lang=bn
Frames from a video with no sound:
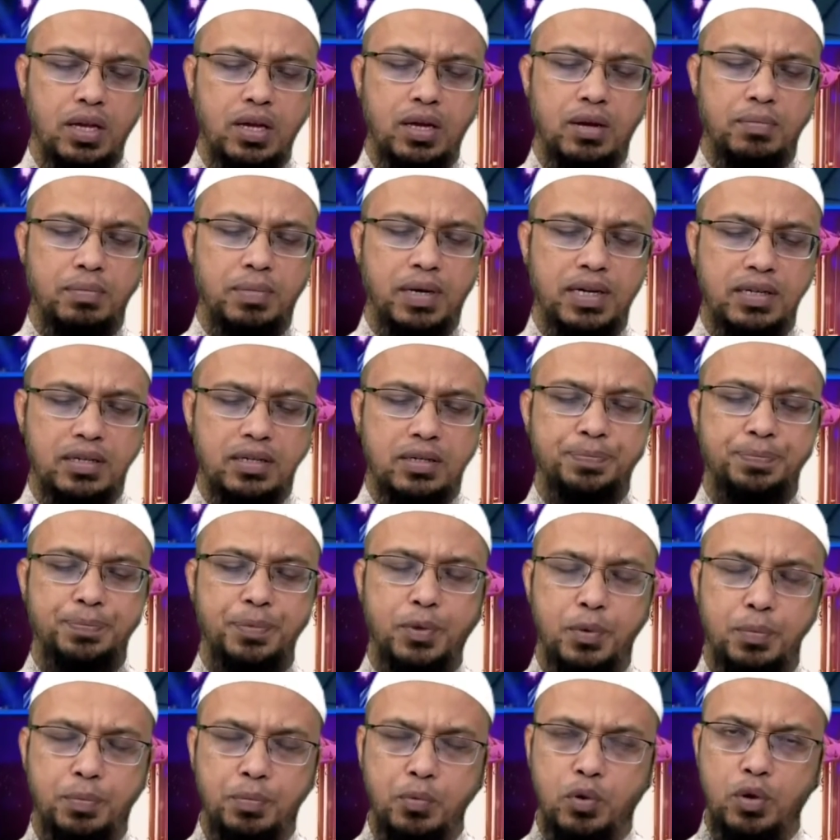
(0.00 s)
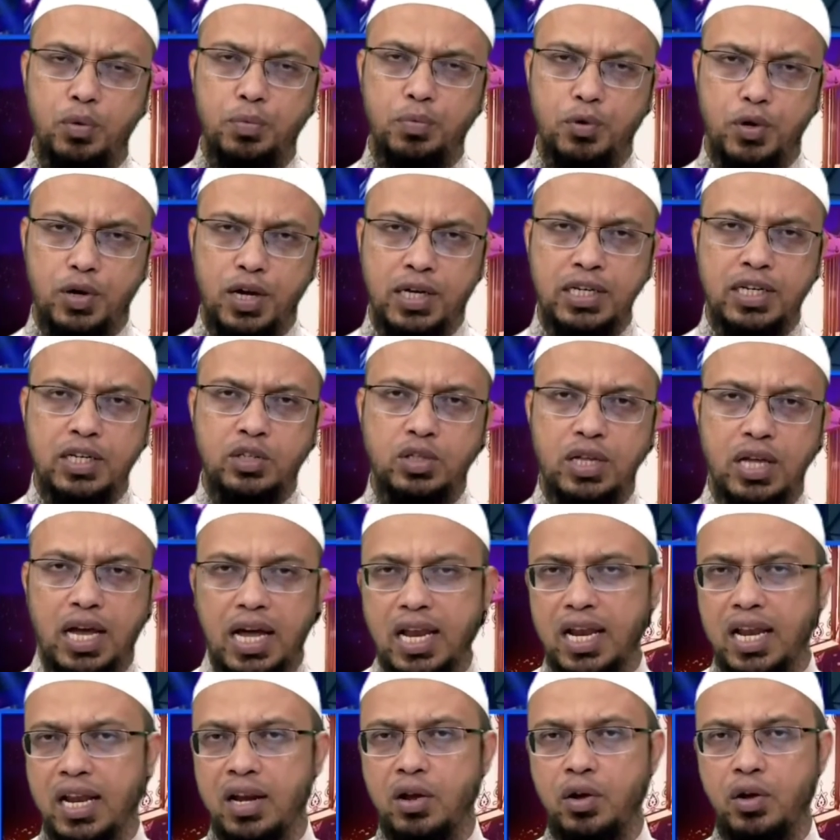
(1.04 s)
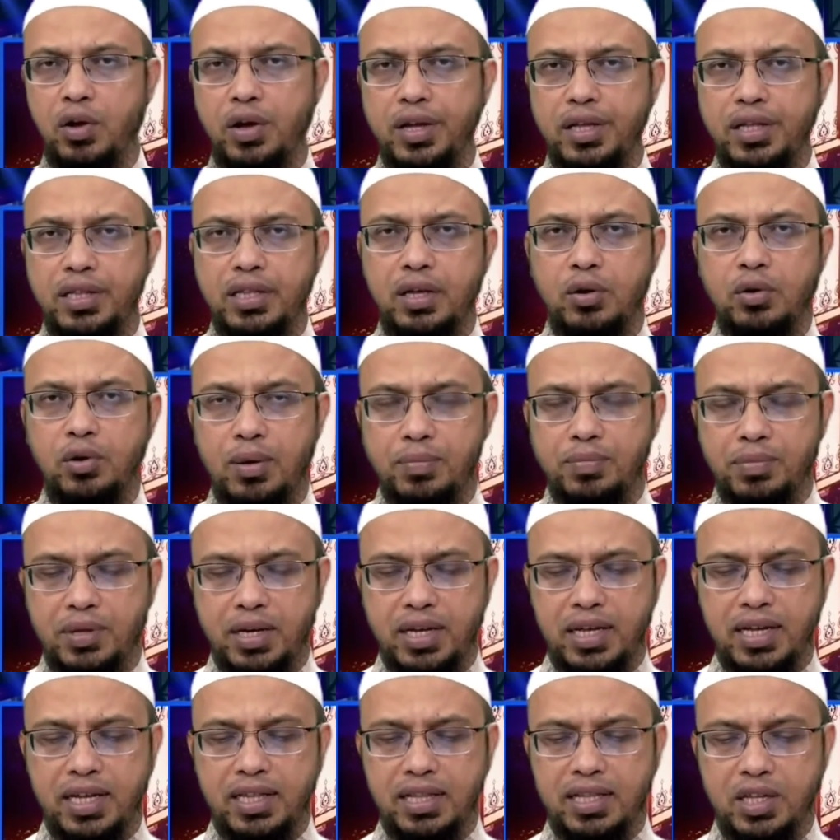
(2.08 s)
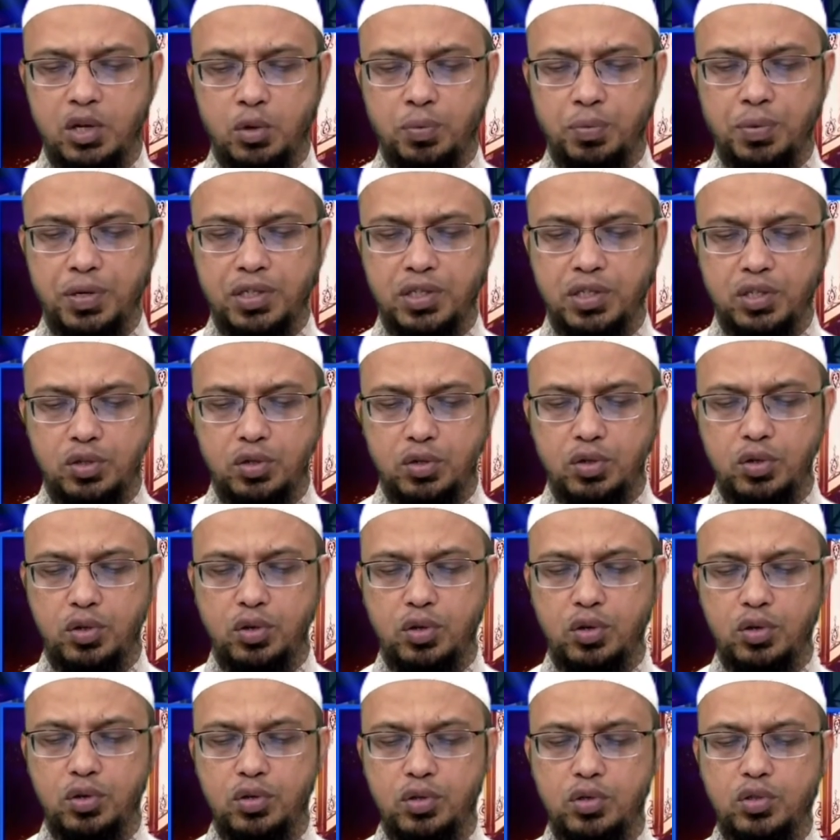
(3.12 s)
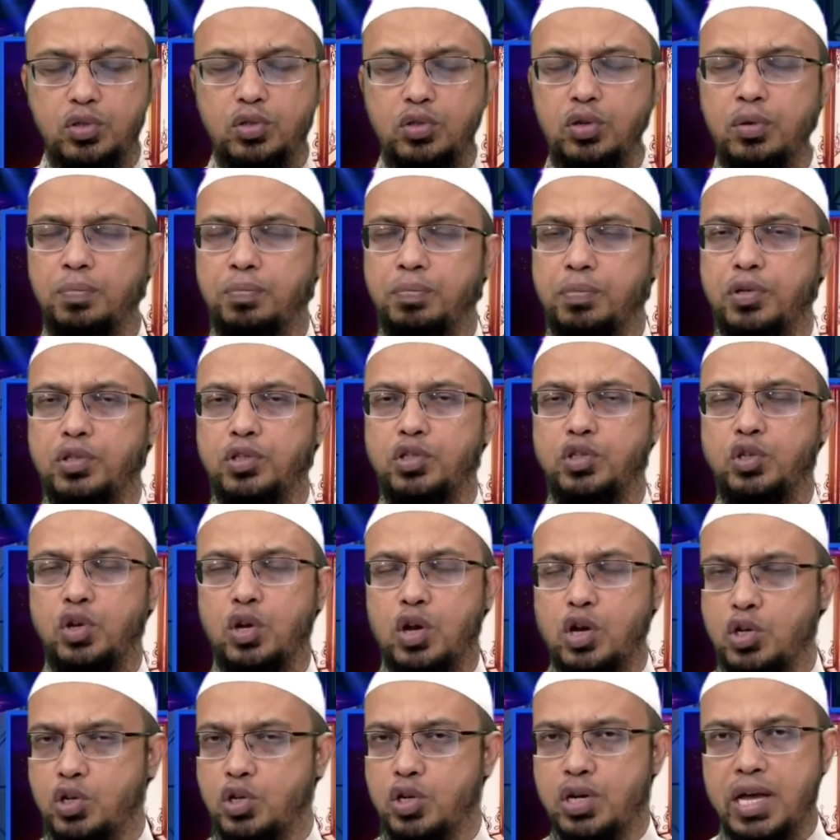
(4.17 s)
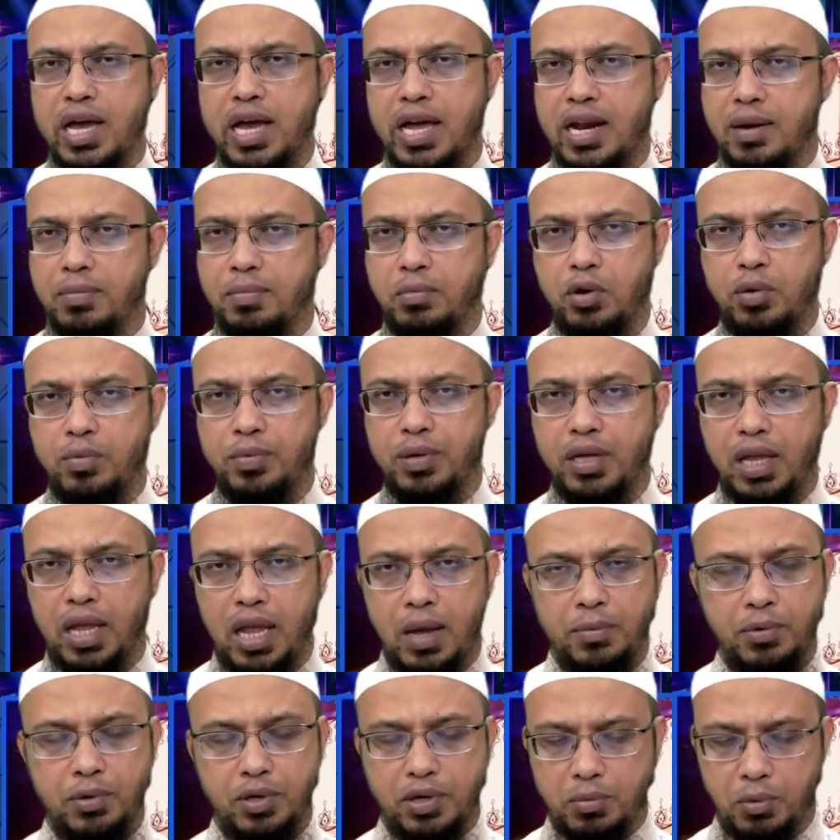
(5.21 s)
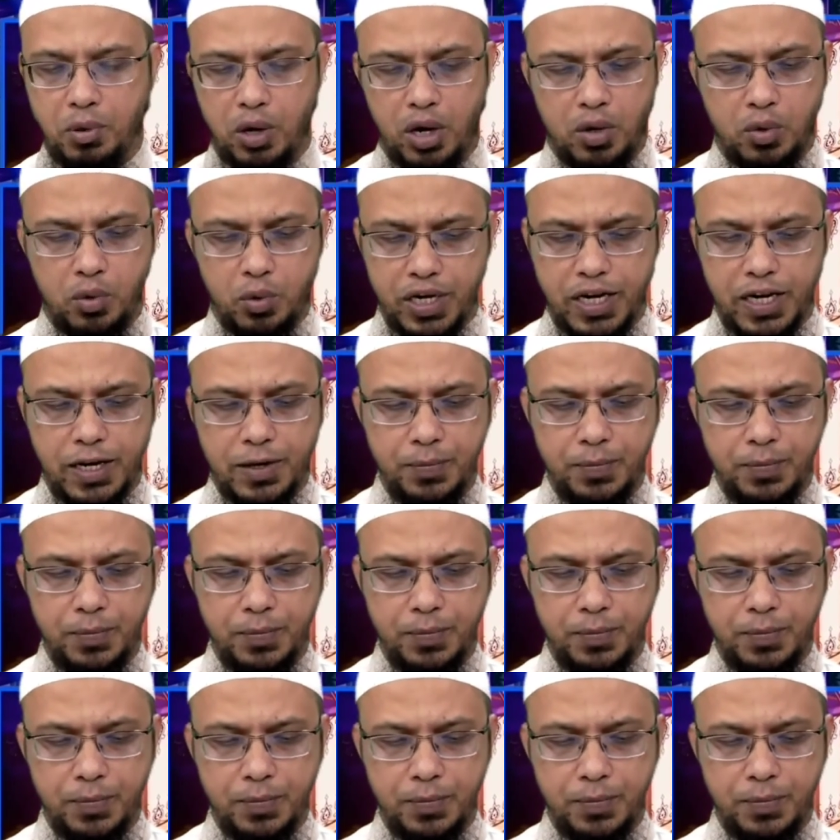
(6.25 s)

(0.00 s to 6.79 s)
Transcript: বাট মূল প্রোডাক্টটা যদি হালাল হয় তাহলে আপনার এখান থেকে উপার্জিত সম্পদ সরাসরি হারাম হবে এমনটি বলা কঠিন